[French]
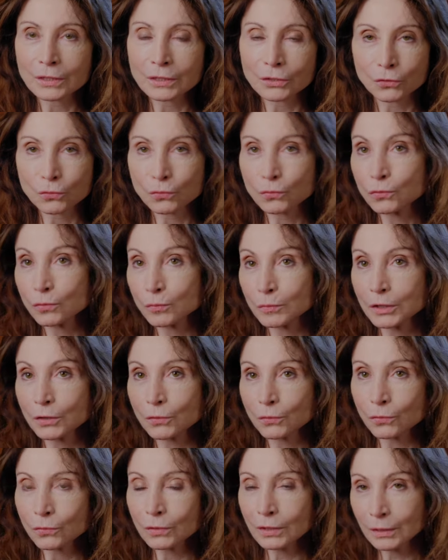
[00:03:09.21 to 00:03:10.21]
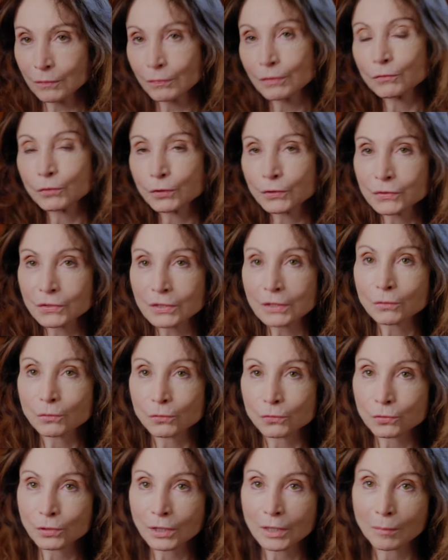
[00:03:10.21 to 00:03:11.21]
issus de milieux très favorisés
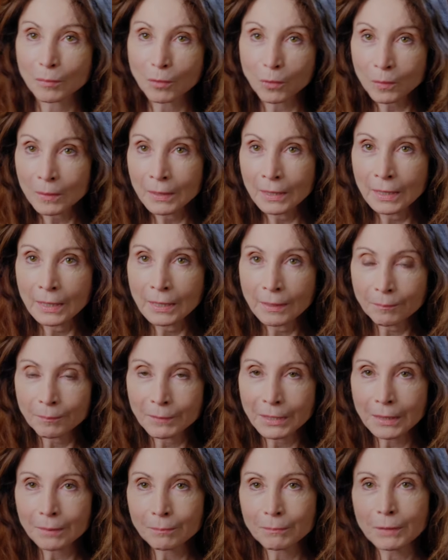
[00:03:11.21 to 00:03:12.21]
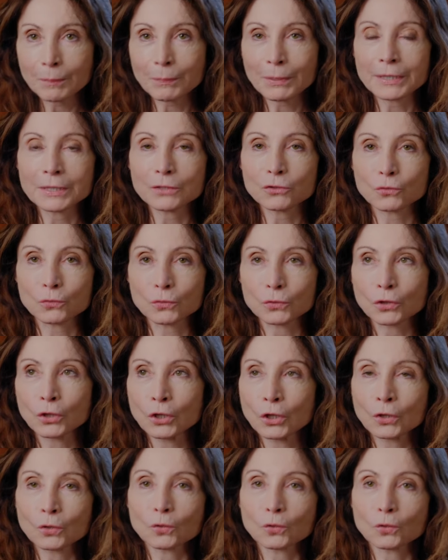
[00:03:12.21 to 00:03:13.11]
culturellement, mais, pas les autres.